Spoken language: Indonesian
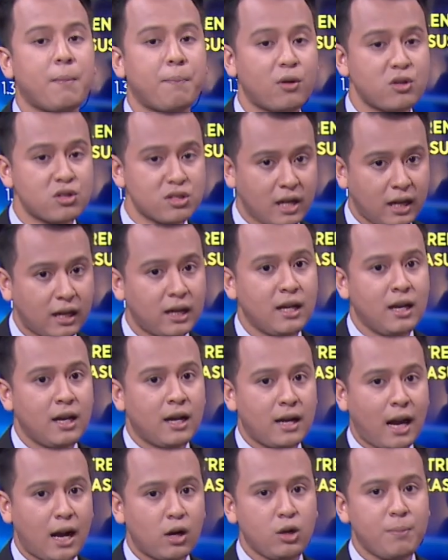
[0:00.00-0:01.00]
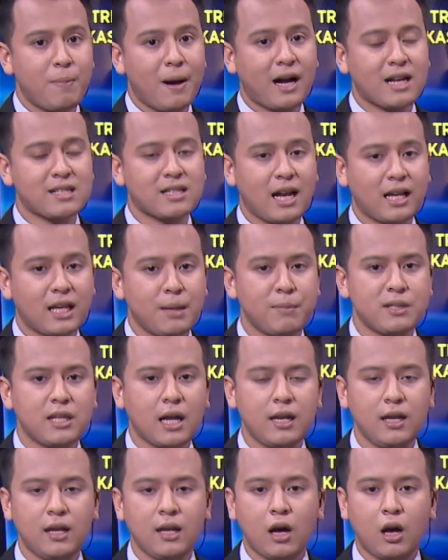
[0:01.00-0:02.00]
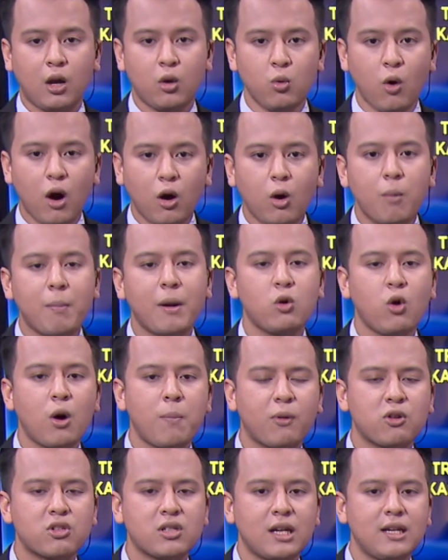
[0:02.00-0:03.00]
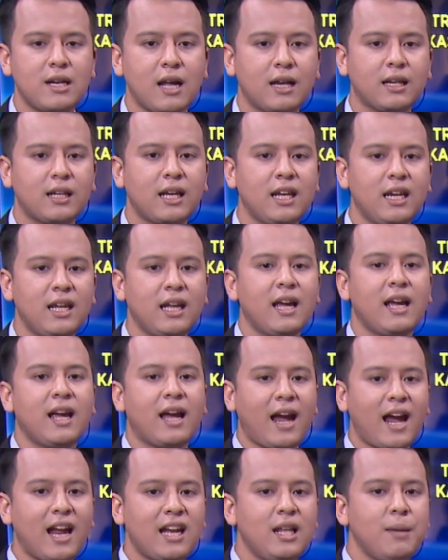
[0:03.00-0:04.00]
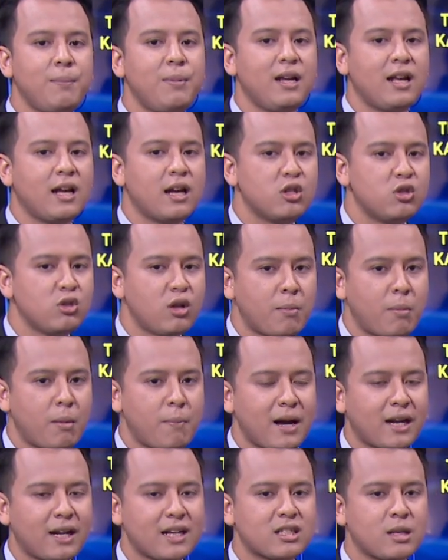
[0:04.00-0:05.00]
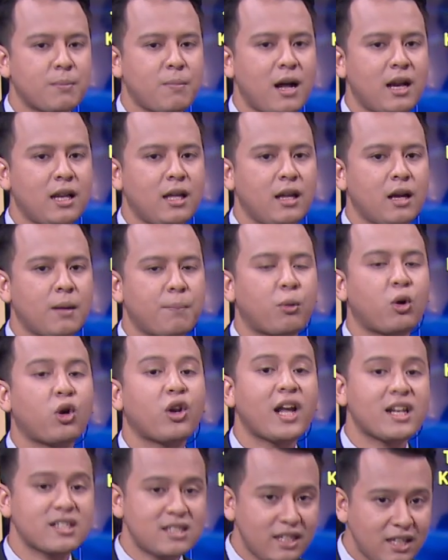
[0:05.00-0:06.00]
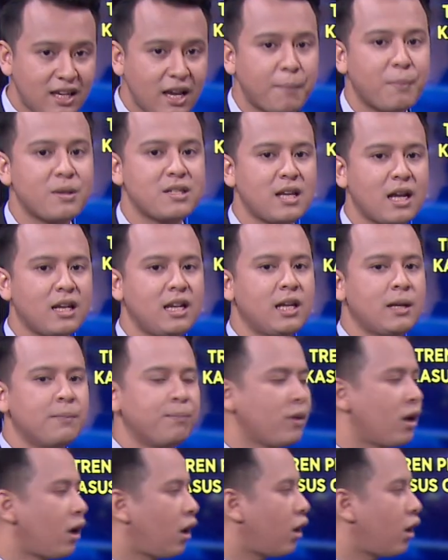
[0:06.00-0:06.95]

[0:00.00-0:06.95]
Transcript: persen. Lalu dipangkas lagi menjadi 2,2 persen dan kini ADB juga memangkas kembali proyeksinya menjadi